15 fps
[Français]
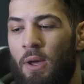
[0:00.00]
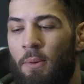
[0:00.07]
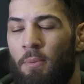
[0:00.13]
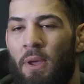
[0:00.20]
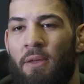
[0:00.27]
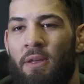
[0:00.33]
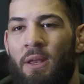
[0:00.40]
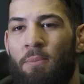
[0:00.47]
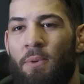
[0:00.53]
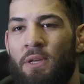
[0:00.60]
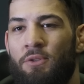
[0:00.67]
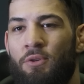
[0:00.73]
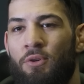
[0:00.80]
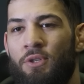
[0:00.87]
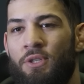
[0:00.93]
Après, avec la
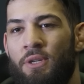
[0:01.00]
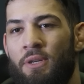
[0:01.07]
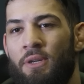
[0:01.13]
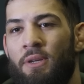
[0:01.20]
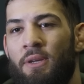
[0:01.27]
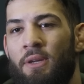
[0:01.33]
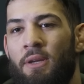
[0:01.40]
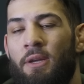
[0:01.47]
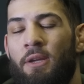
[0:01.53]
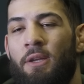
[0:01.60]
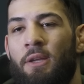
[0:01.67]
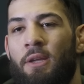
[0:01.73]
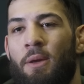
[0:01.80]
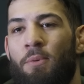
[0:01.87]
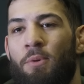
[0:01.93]
pression, j'ai
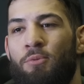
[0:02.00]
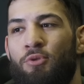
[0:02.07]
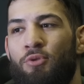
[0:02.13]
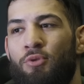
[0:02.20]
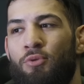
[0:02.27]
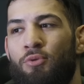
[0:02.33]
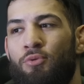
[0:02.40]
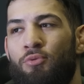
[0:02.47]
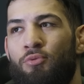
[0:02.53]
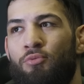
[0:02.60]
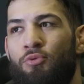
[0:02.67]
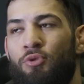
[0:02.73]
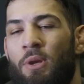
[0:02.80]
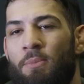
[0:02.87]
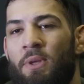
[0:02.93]
quand même, je,
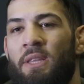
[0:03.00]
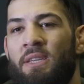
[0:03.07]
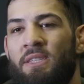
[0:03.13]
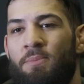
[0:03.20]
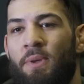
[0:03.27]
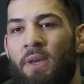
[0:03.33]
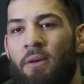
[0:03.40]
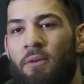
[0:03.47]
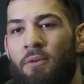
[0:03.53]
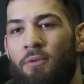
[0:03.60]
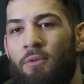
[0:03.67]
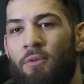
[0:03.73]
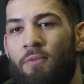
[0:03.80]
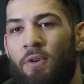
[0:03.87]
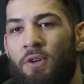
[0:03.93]
je la maîtrise bien
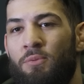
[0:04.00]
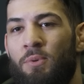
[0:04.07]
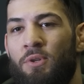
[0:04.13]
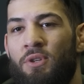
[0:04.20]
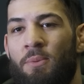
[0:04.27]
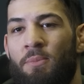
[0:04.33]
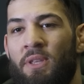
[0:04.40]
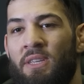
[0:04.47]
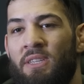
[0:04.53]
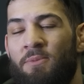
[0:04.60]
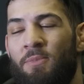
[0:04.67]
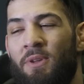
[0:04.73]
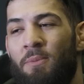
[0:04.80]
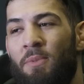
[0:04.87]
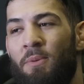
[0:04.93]
franchement, je la maîtrise
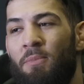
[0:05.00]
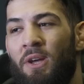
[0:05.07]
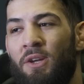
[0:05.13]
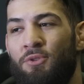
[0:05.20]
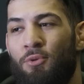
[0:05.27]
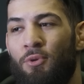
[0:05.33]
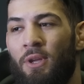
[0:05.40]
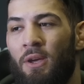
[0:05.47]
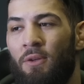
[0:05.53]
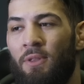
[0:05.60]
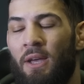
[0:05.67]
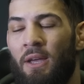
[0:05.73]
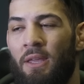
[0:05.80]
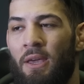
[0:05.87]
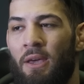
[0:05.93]
bien. Même là, je regarde
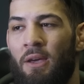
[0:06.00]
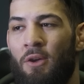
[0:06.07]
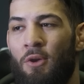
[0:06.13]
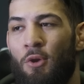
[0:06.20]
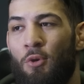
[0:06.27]
en arrière.